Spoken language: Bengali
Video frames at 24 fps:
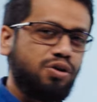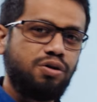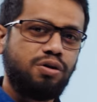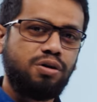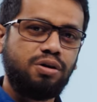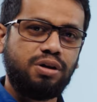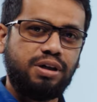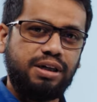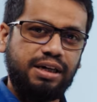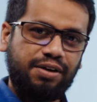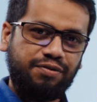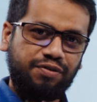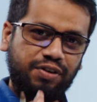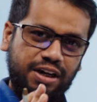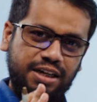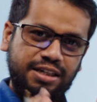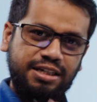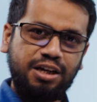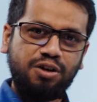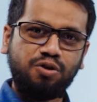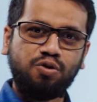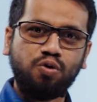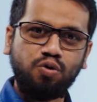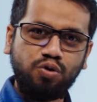যখন গ্রাফিক
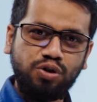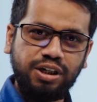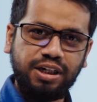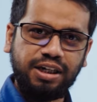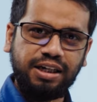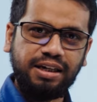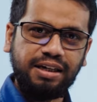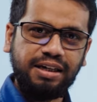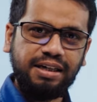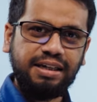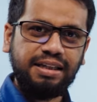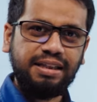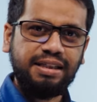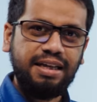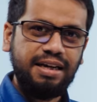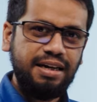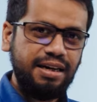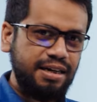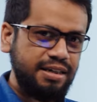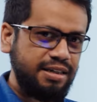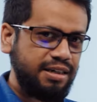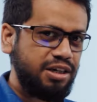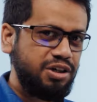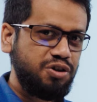ডিজাইন করছেন
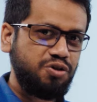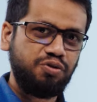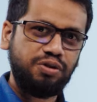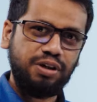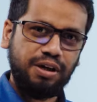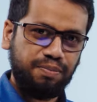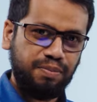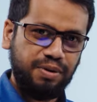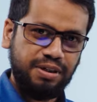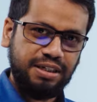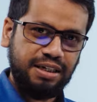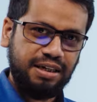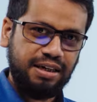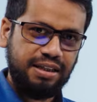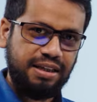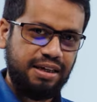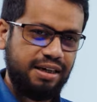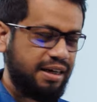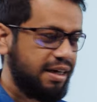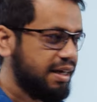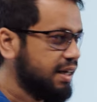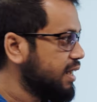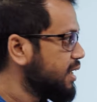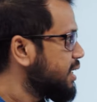তিনটা জিনিস যদি আপনার জানা
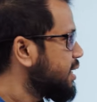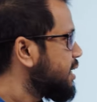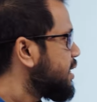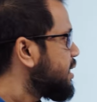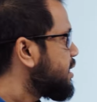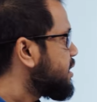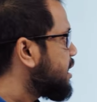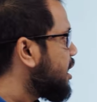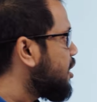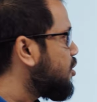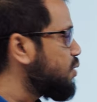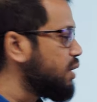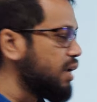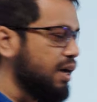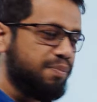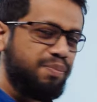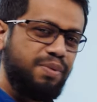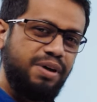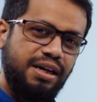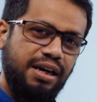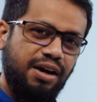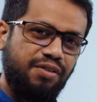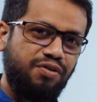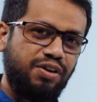থাকে তাহলে
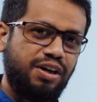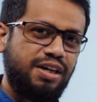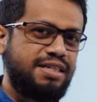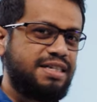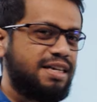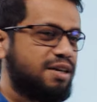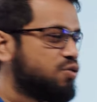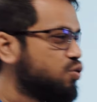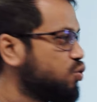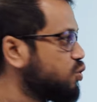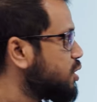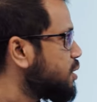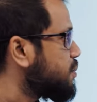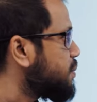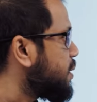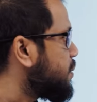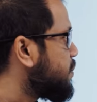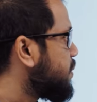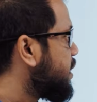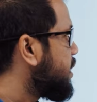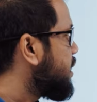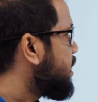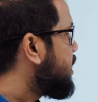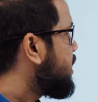আপনি গ্রাফিক ডিজাইন করতে
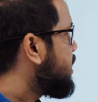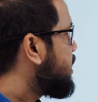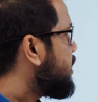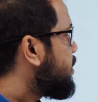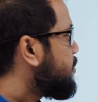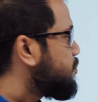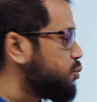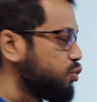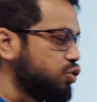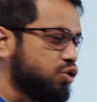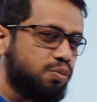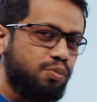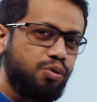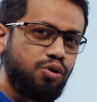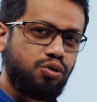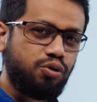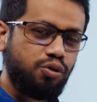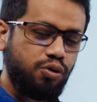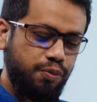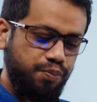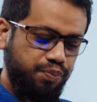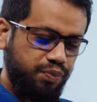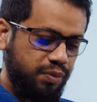পারবেন প্রথমত